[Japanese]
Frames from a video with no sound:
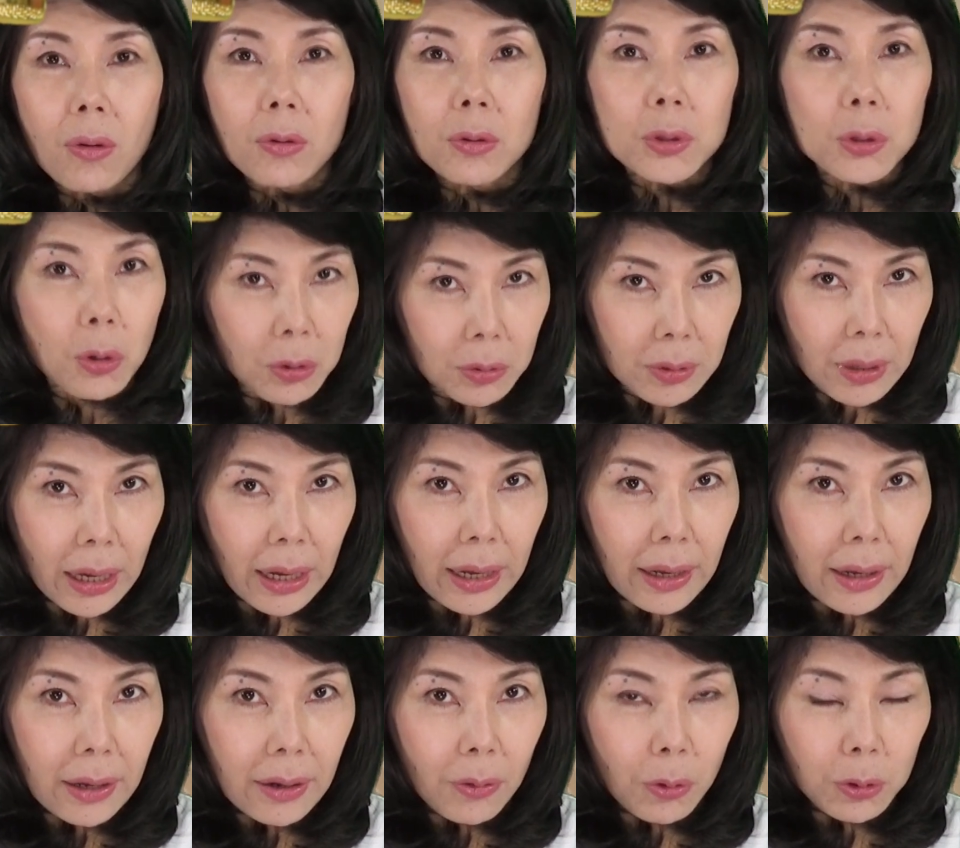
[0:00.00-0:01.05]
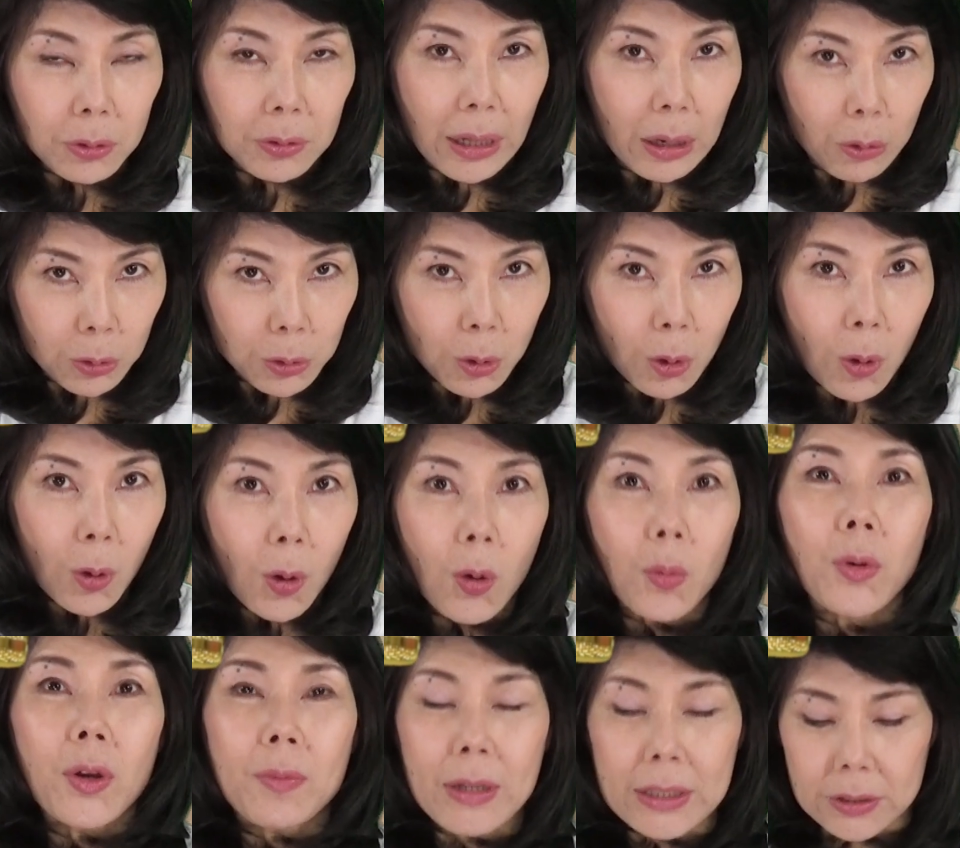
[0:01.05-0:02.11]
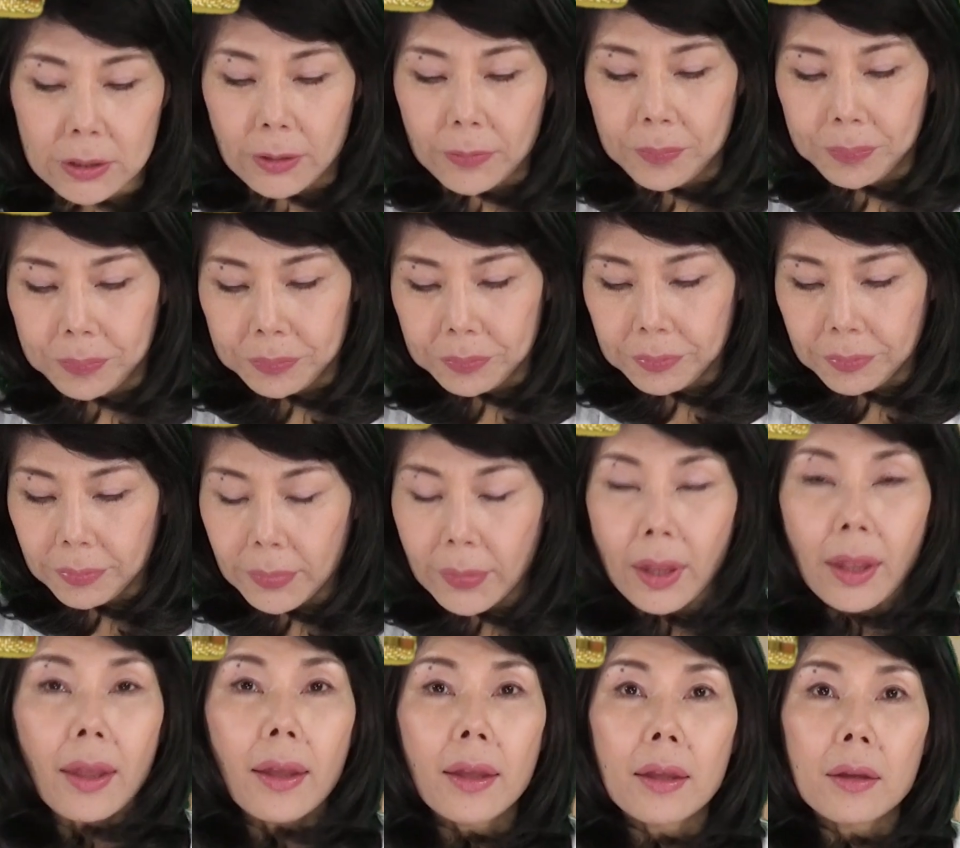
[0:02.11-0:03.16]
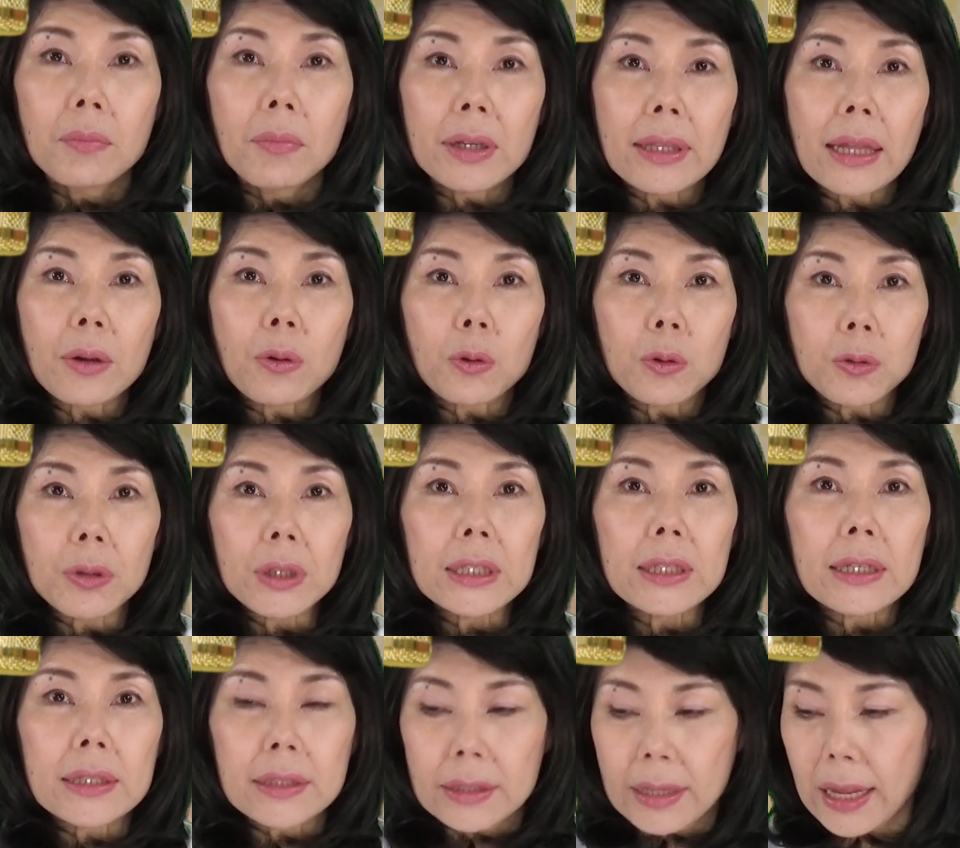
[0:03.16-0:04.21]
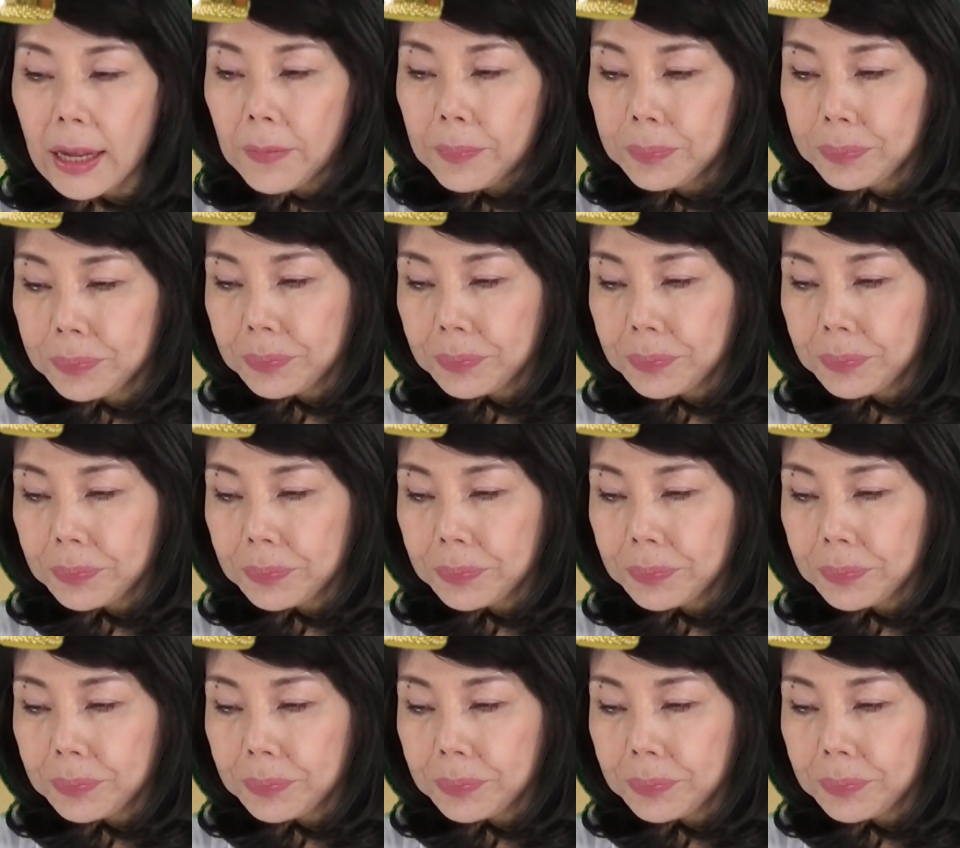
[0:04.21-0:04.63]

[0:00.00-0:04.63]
潤ったことだろうと思いますまたこの時ですね